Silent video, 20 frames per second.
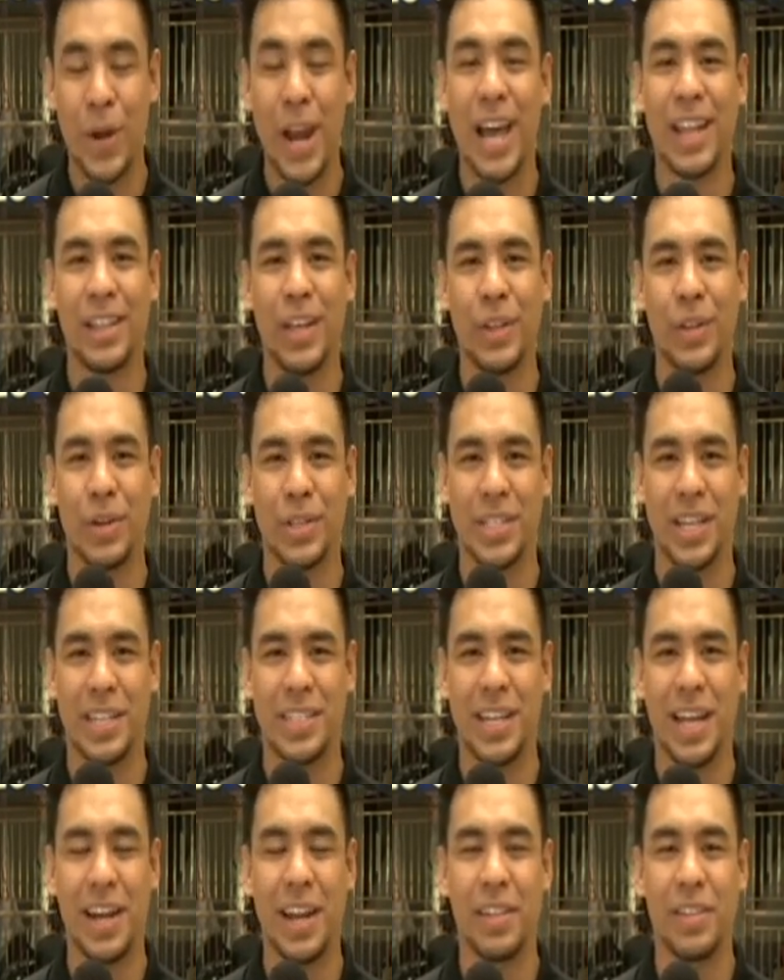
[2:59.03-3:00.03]
Mula dito
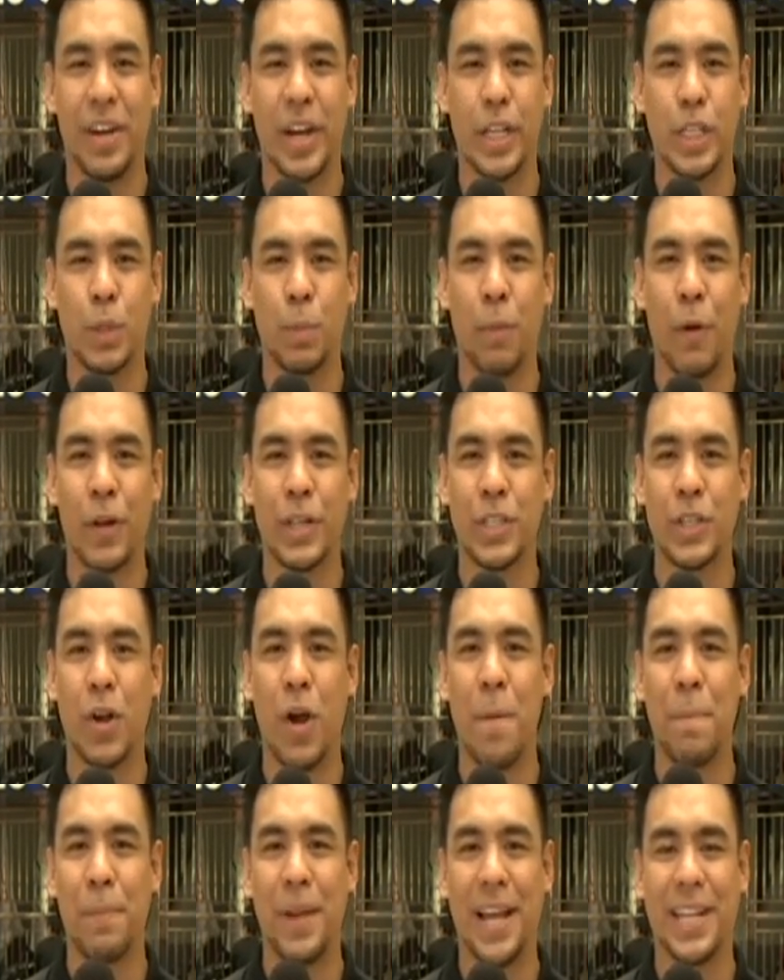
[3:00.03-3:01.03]
sa San Andres
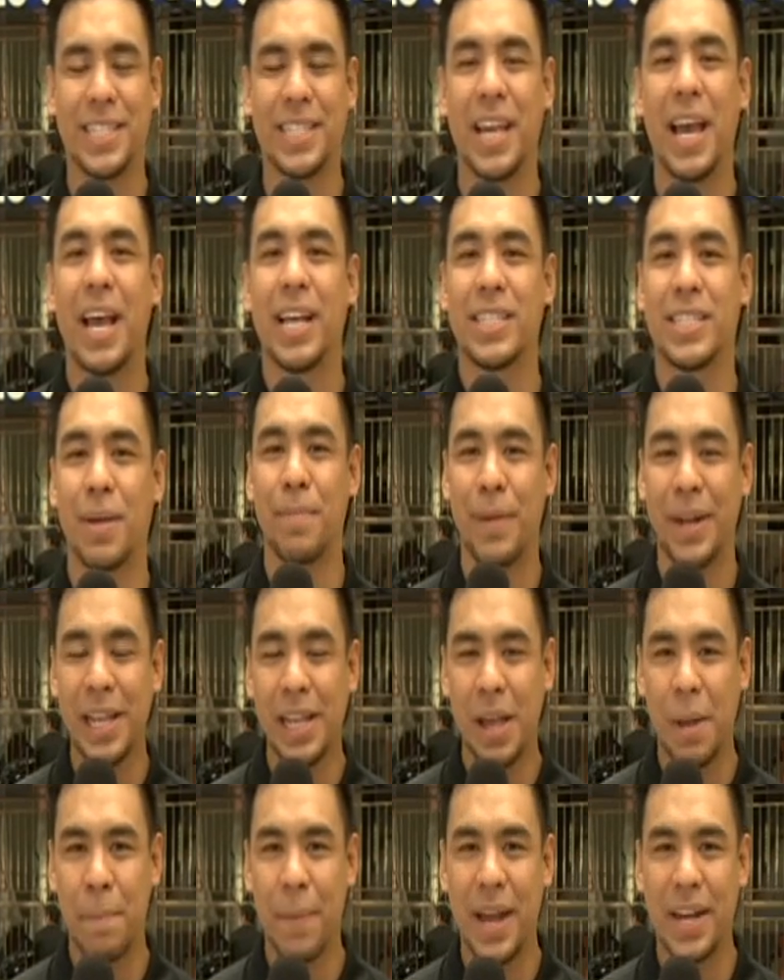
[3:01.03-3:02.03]
Sports Complex sa
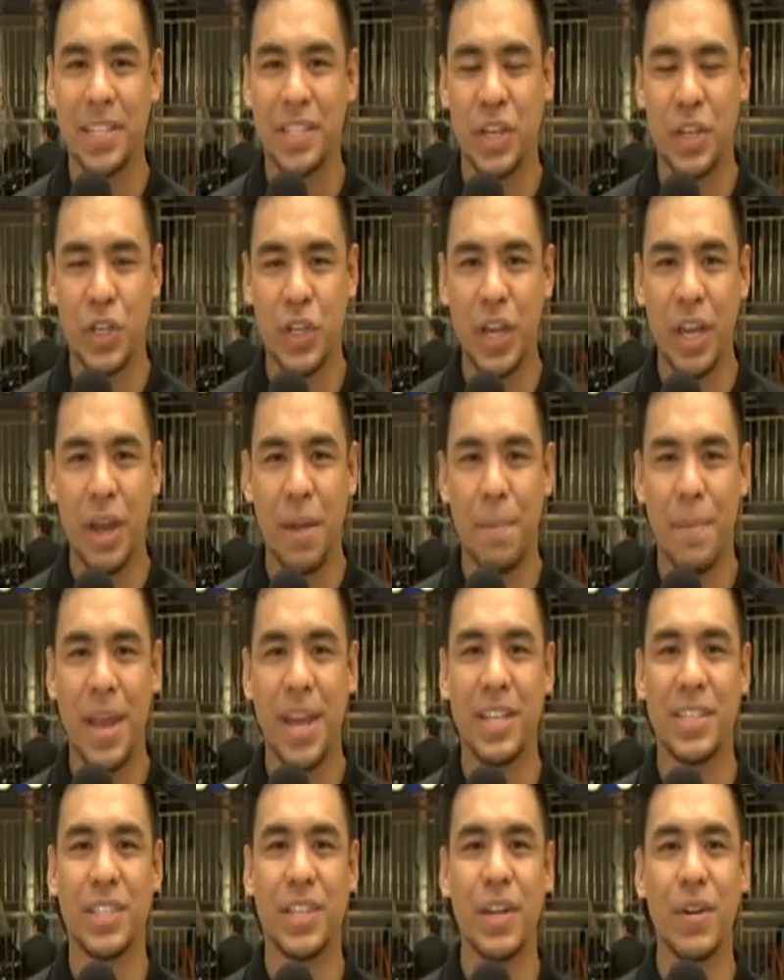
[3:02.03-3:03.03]
Manila para sa
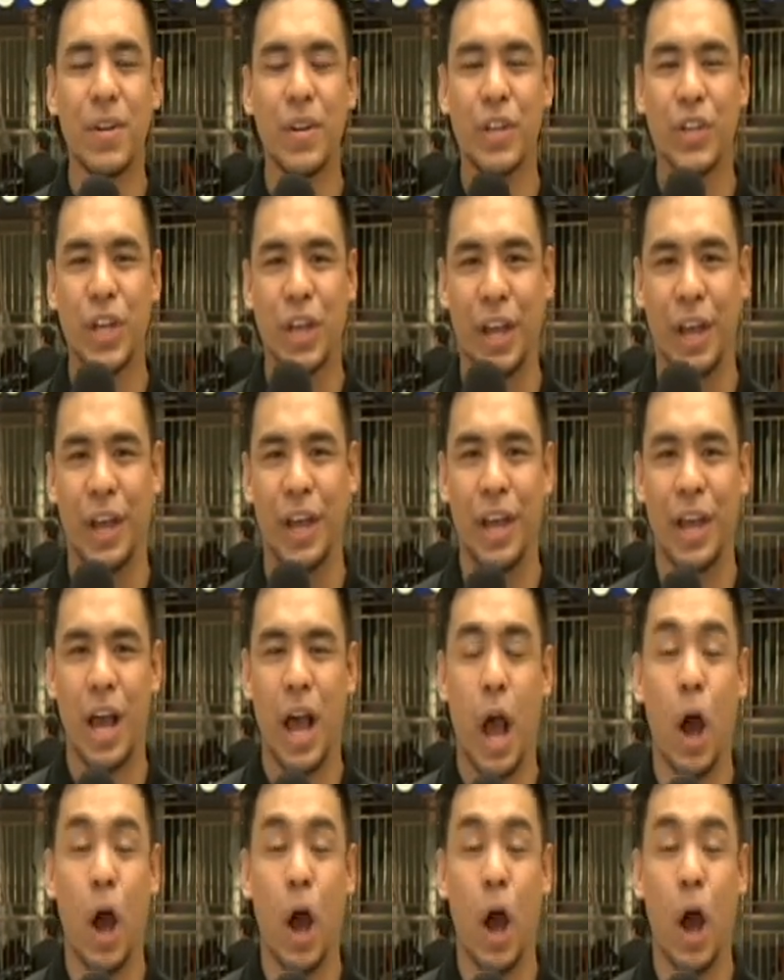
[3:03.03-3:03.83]
GMA Synergy.